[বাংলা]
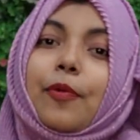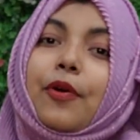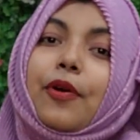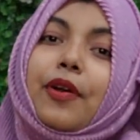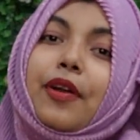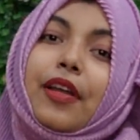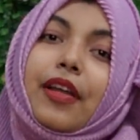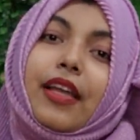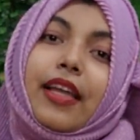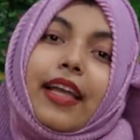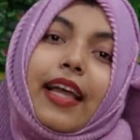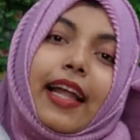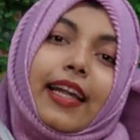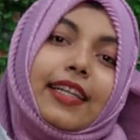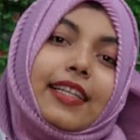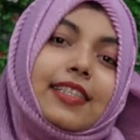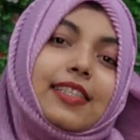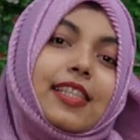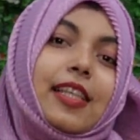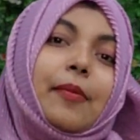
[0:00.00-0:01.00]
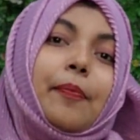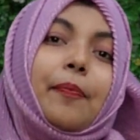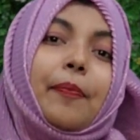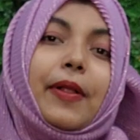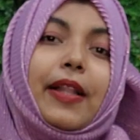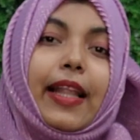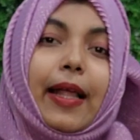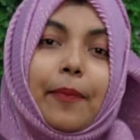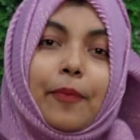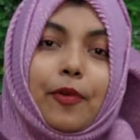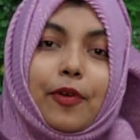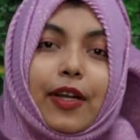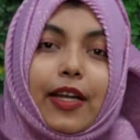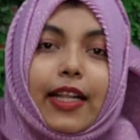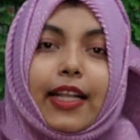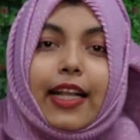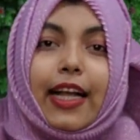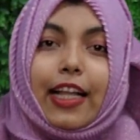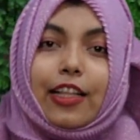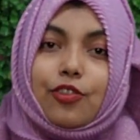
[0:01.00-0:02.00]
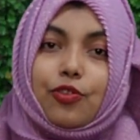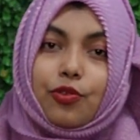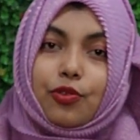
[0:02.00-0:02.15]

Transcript: এবং একটা সিম্পল এমব্রয়ডারি কাজ